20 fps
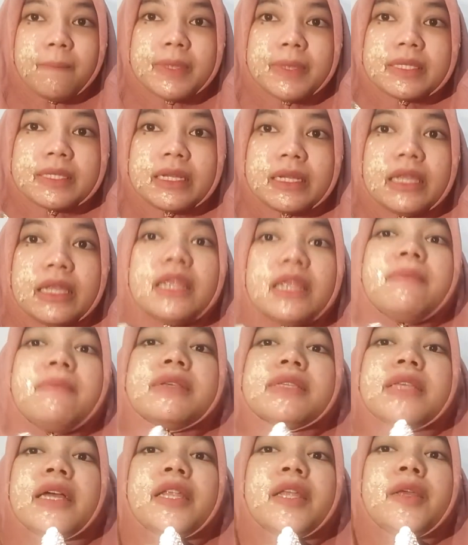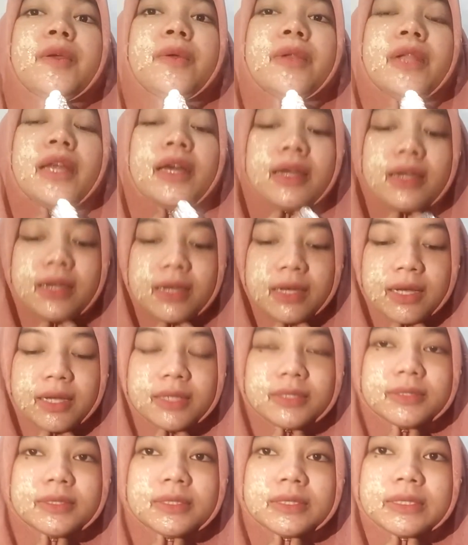Masker ini bisa
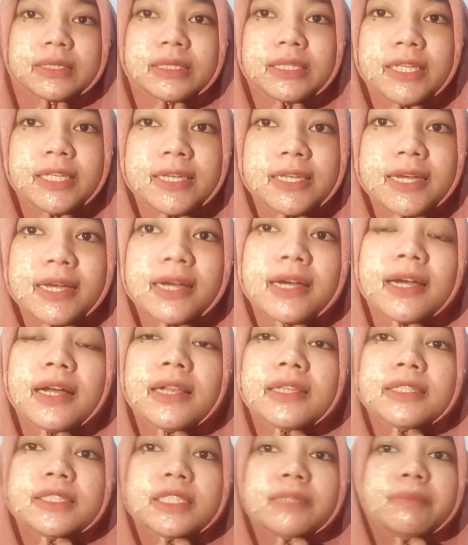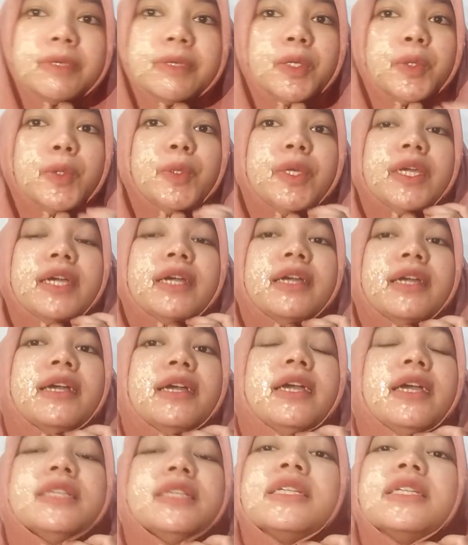digunakan tiga kali seminggu ya
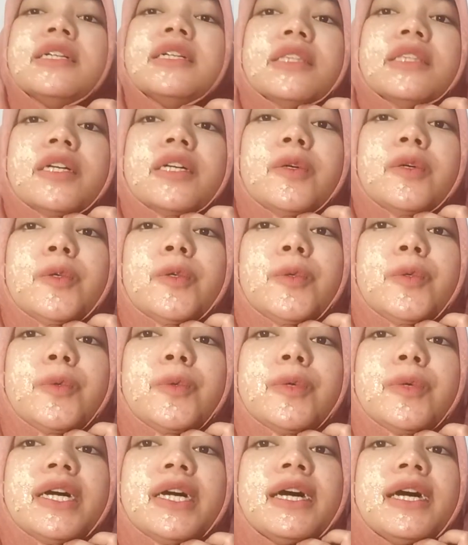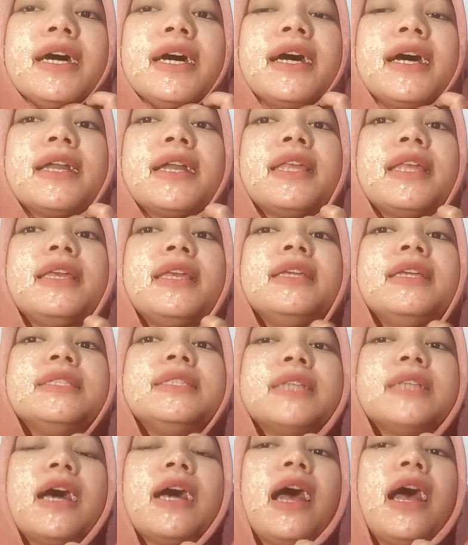guys atau dua hari
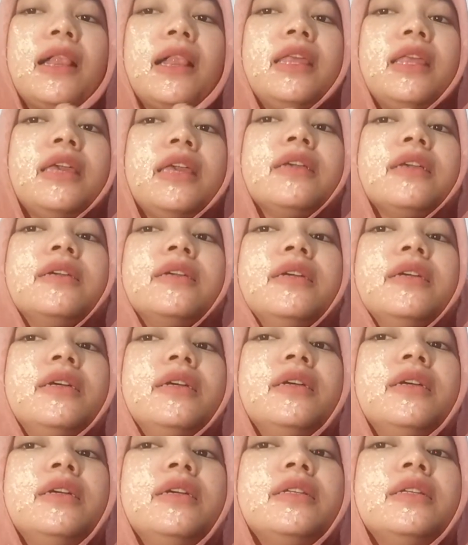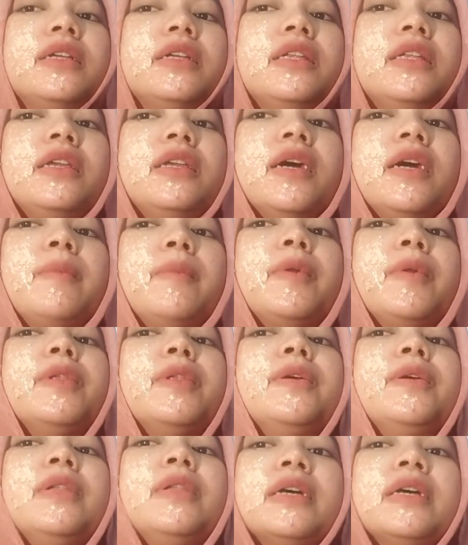sekali jadi nggak perlu
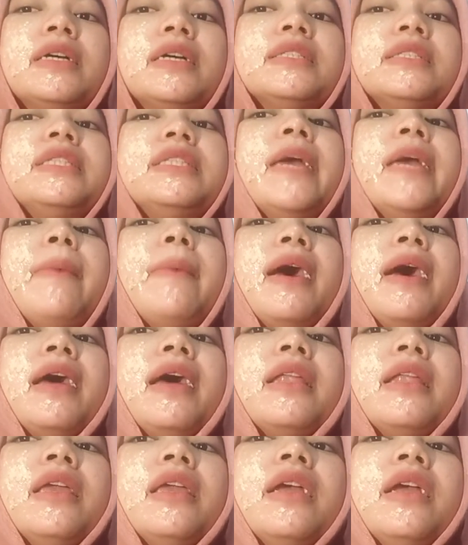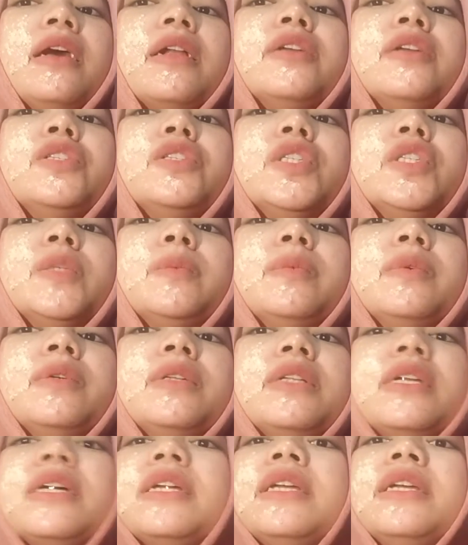digunakan setiap hari, kalian cukup
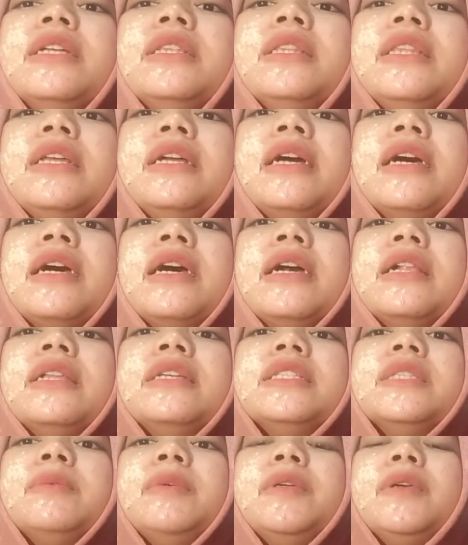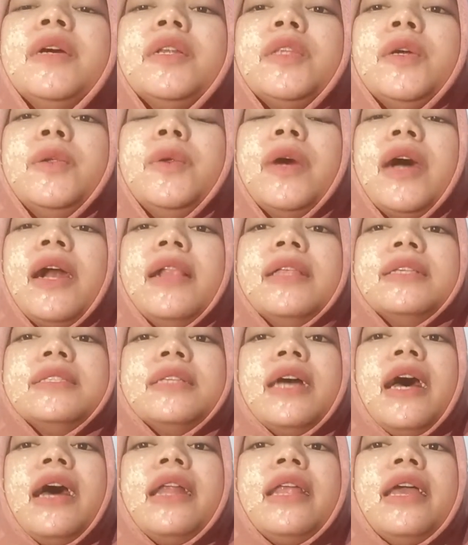gunain tiga kali seminggu atau dua kali
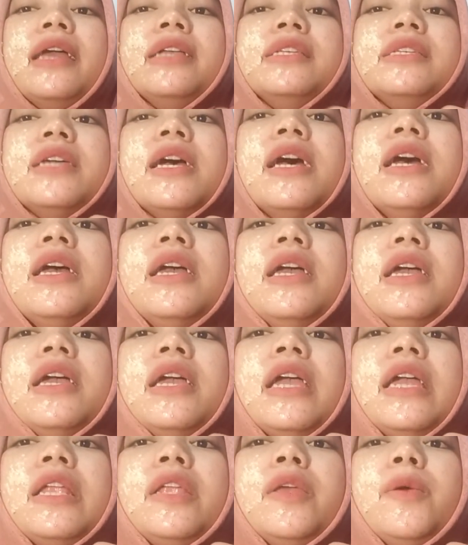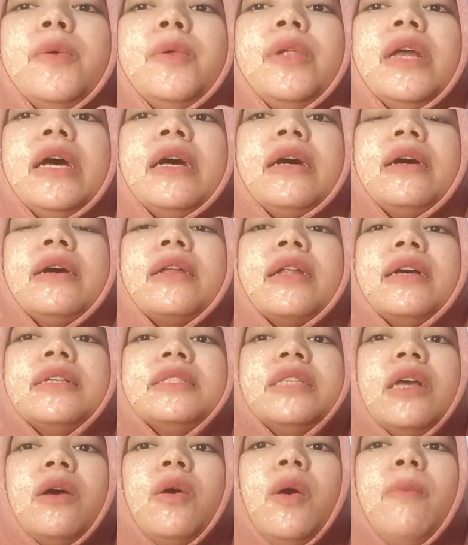sehari aja. Ini udah
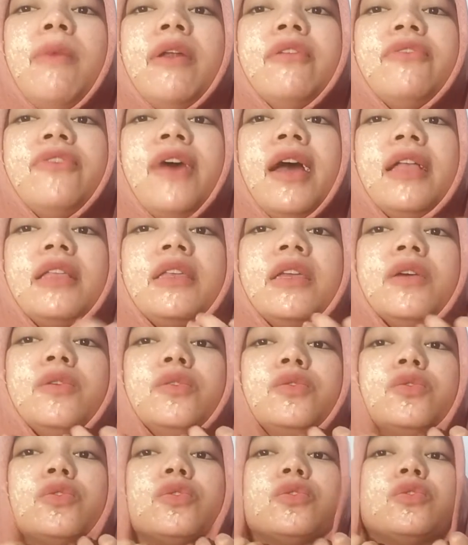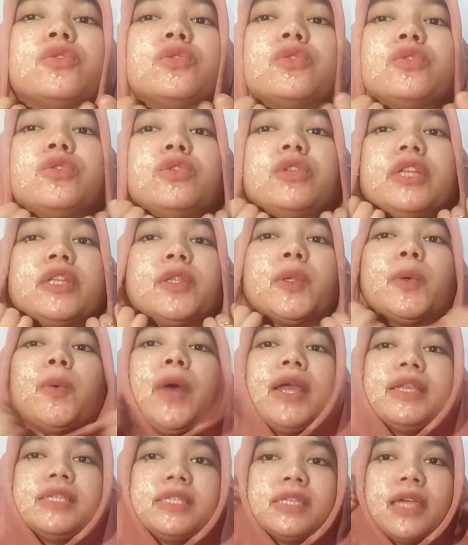kerasa kok manfaatnya untuk kulit
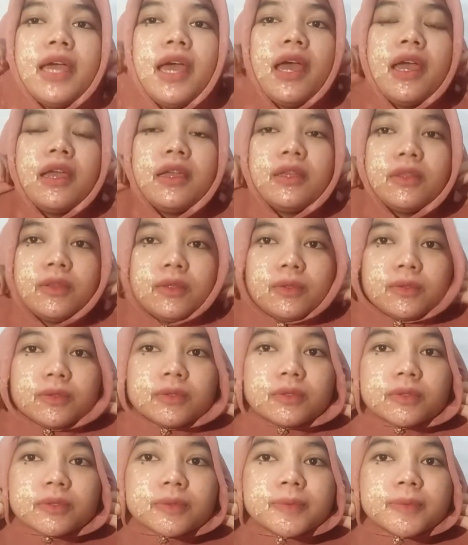wajah gitu.